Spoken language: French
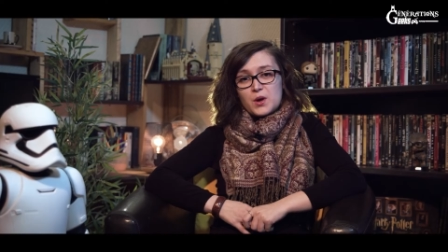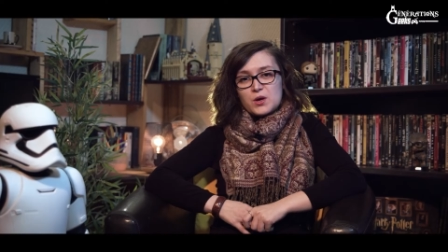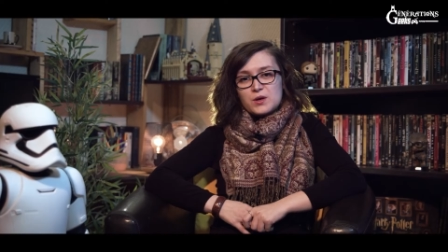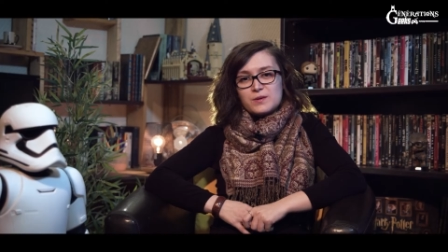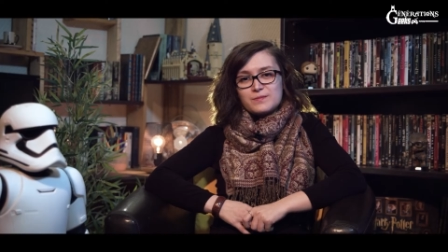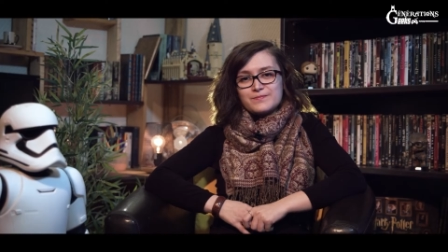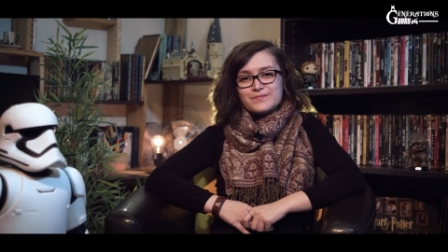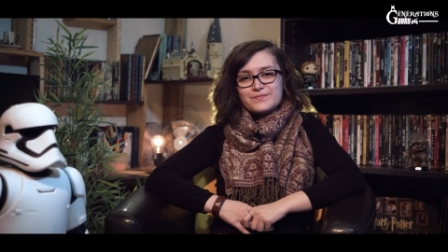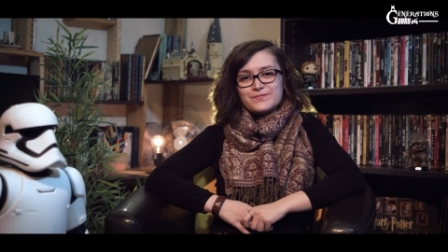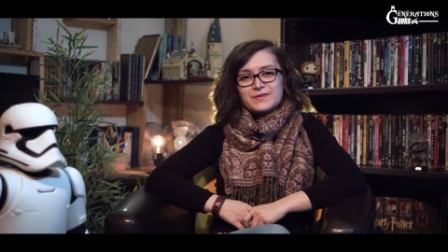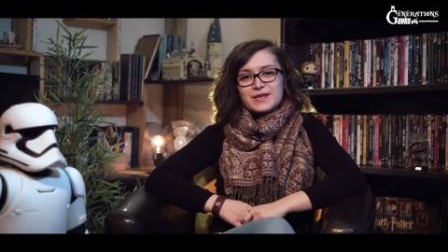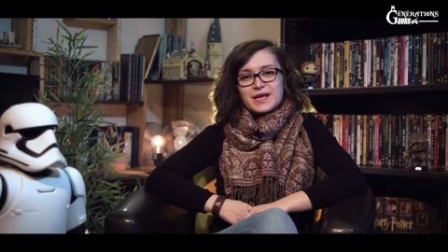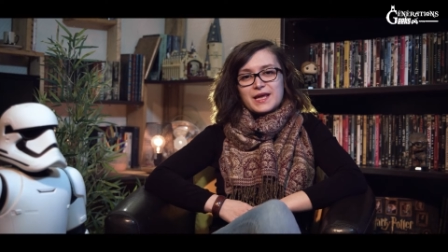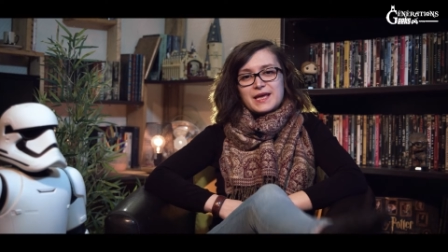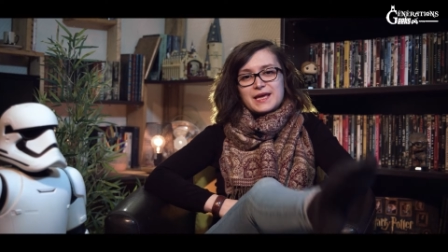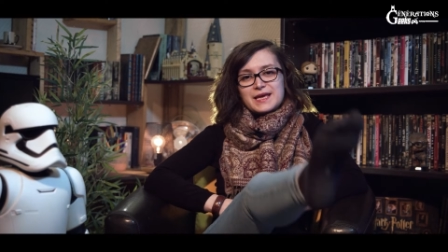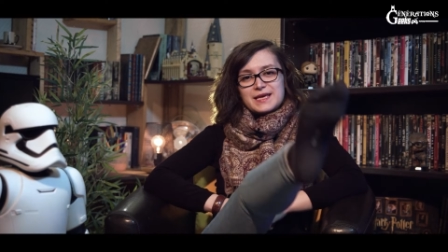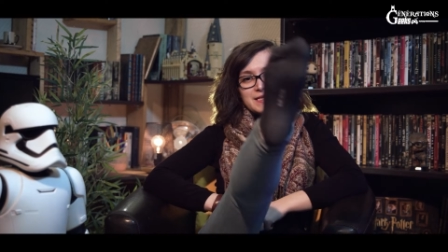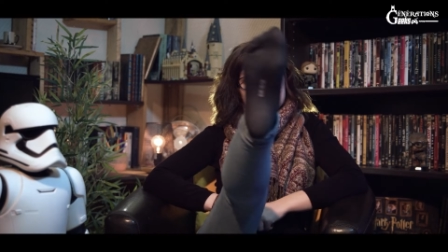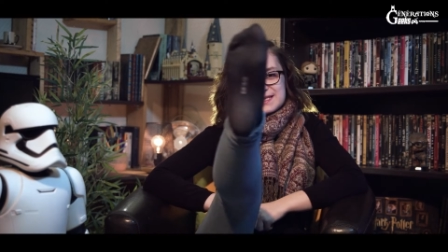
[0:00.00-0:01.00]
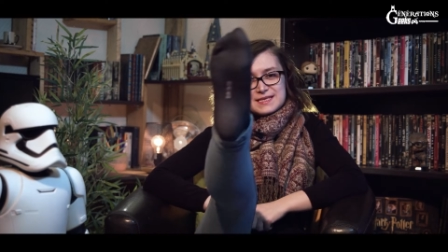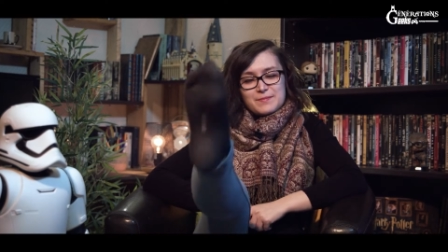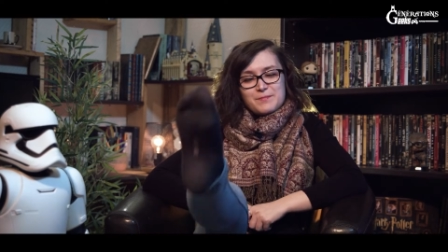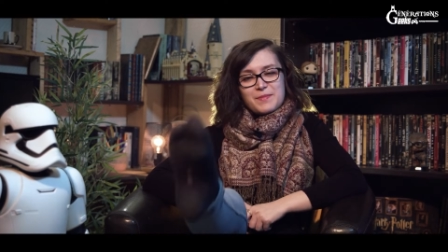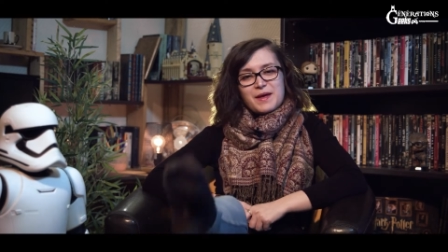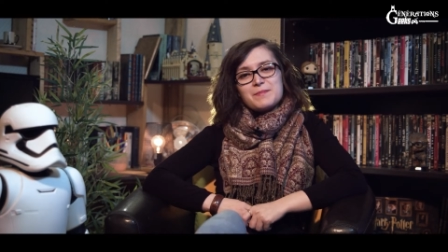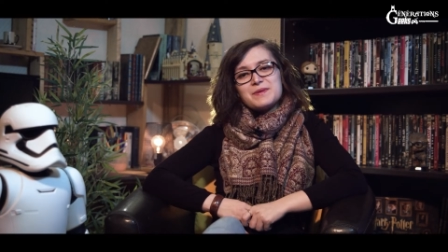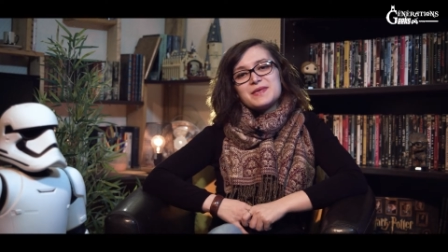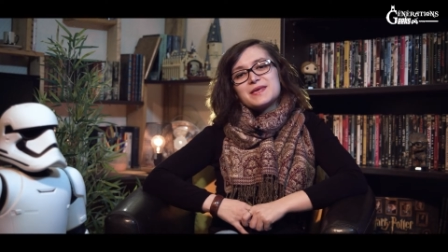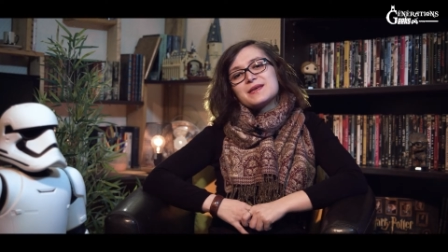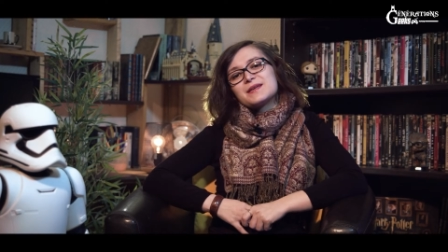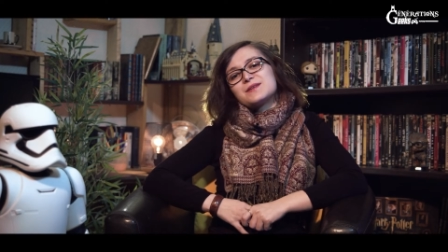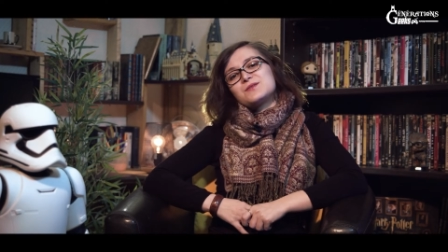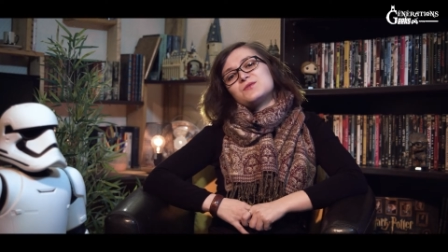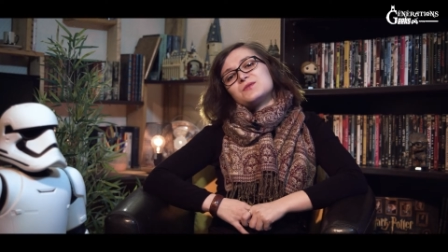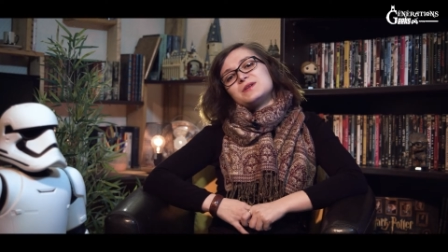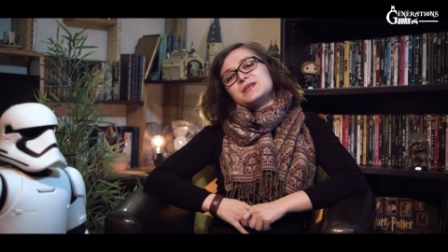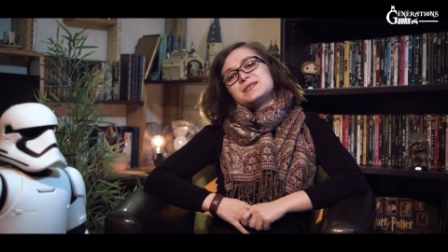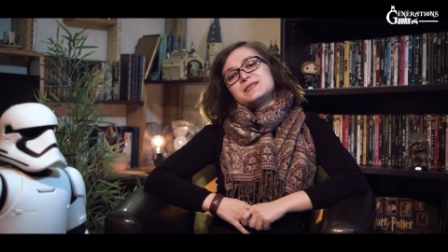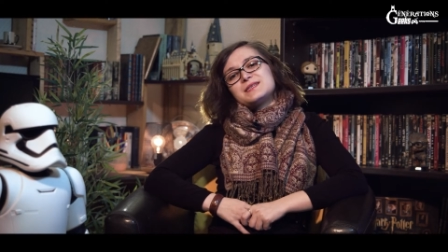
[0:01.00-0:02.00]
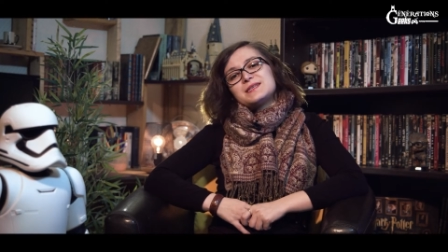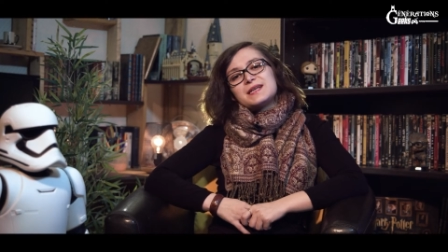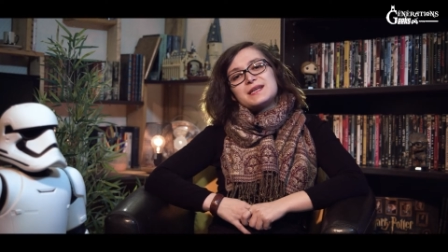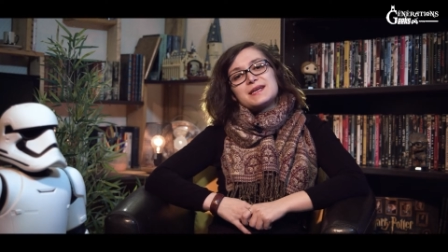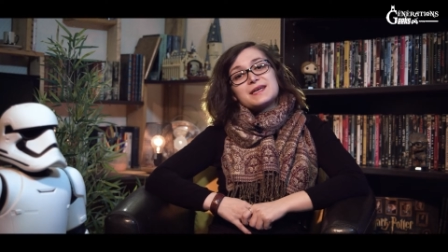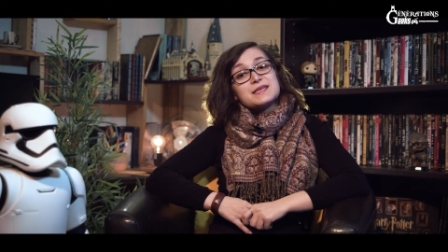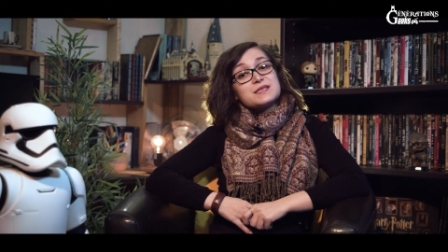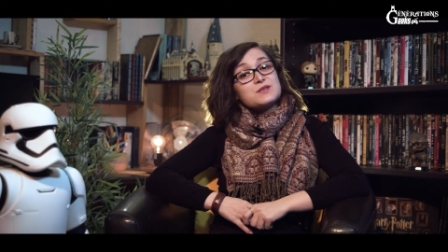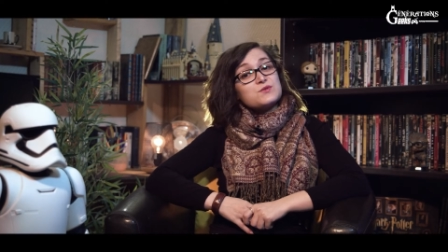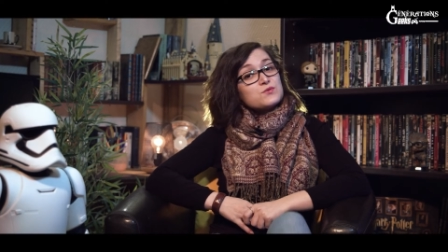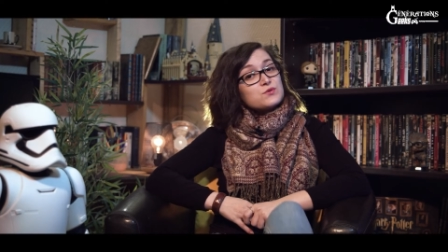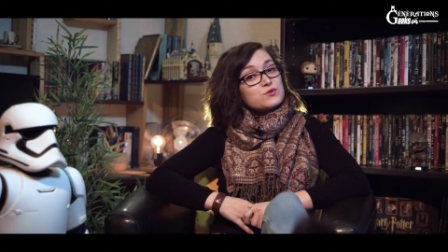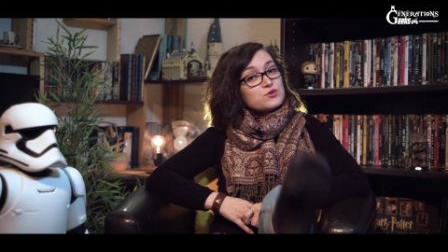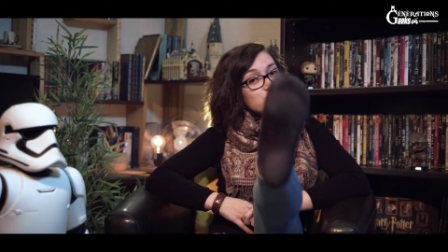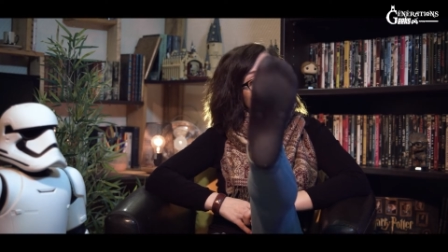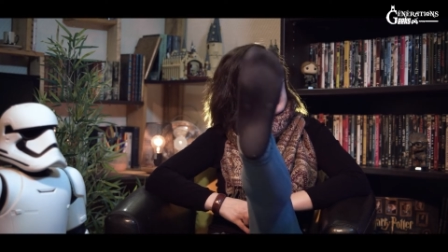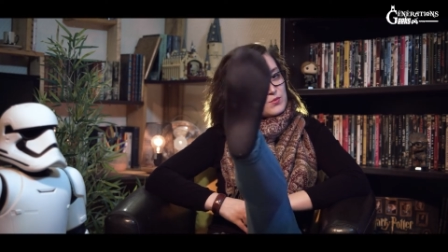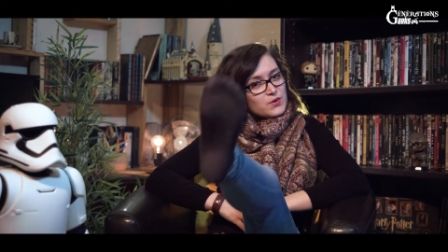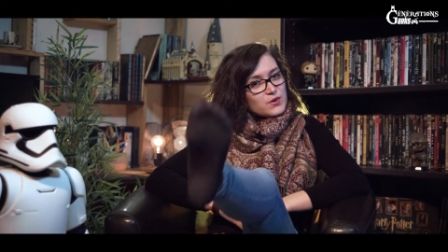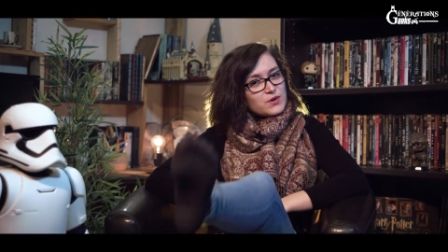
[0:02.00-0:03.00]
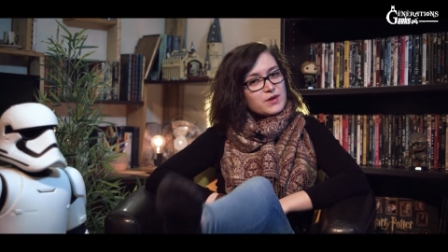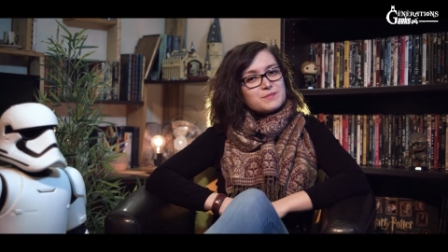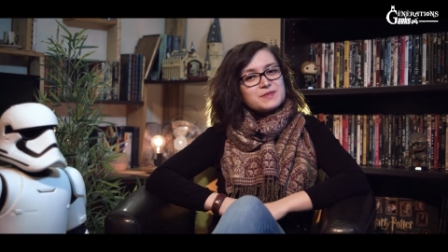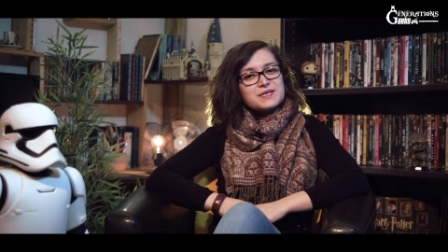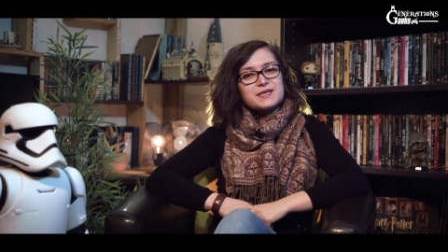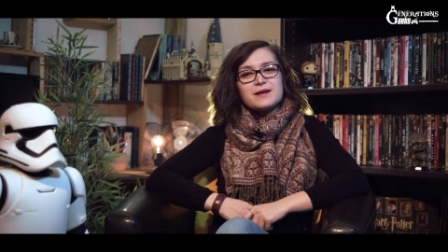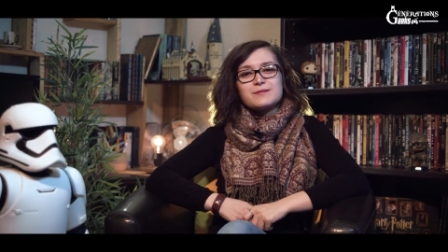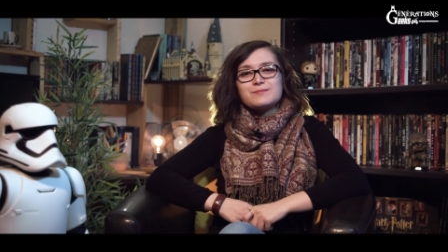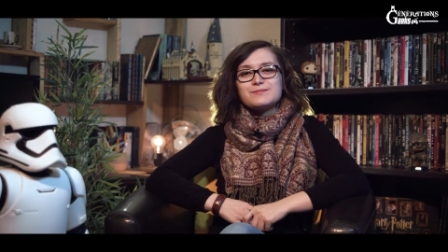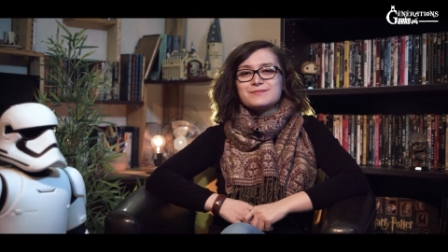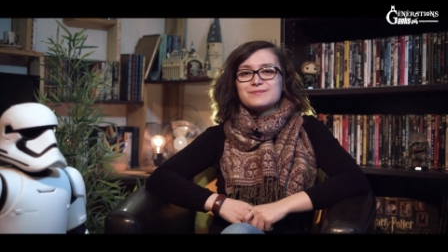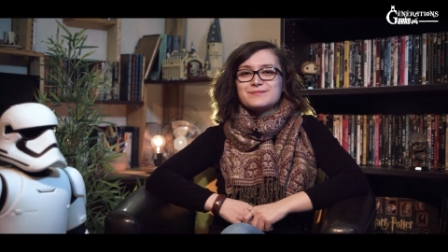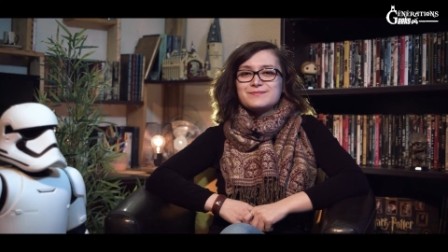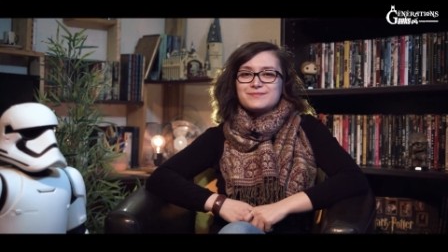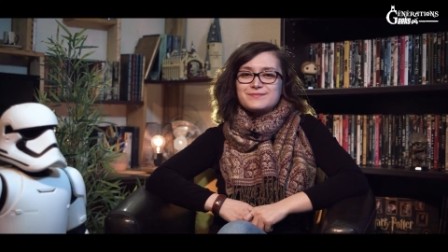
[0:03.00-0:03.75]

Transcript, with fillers: Paul. C'est pas bien de laisser les questions en suspens comme ça.